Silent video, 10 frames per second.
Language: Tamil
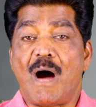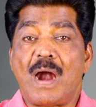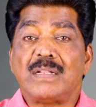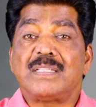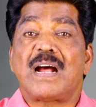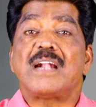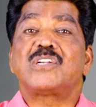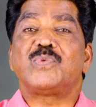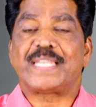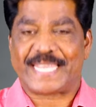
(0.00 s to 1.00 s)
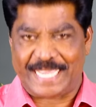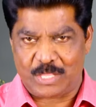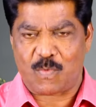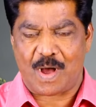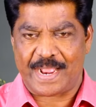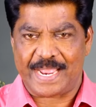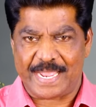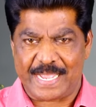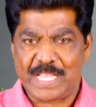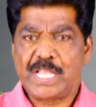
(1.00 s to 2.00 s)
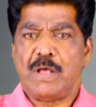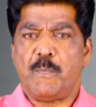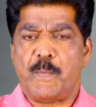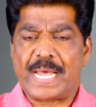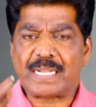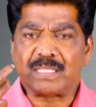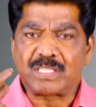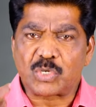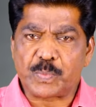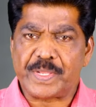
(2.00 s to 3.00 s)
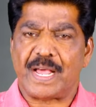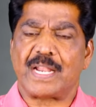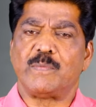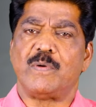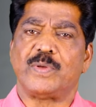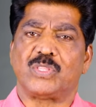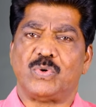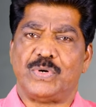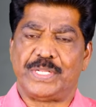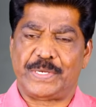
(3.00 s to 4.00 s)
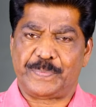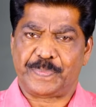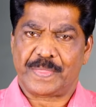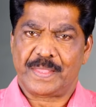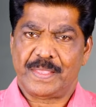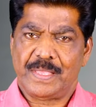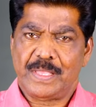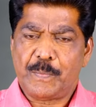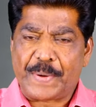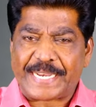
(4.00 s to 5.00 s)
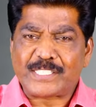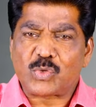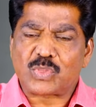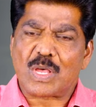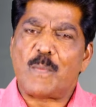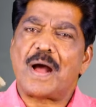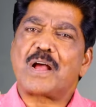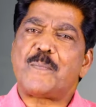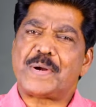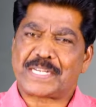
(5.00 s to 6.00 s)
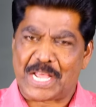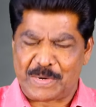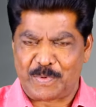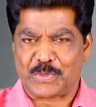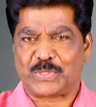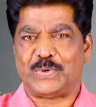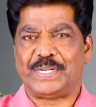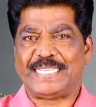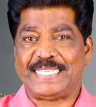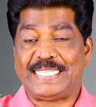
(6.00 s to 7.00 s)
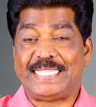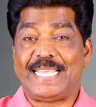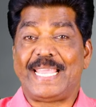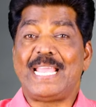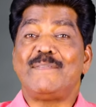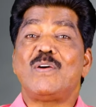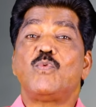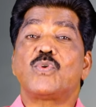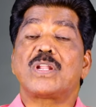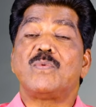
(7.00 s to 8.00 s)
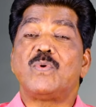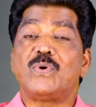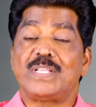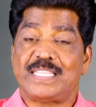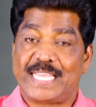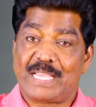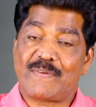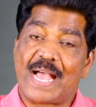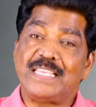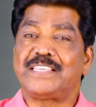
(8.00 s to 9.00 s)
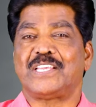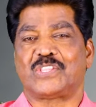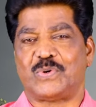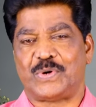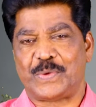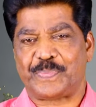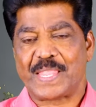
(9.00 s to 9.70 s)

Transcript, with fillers: வாழ்ந்து காட்டுவதற்கு ஏதுவாக மனம் திரும்பின அனுபவத்தோடு பரிசுத்தமாக்கப்பட்ட அனுபவத்தோடு தேவ உறவோடு தேவ ஐக்கியத்தோடு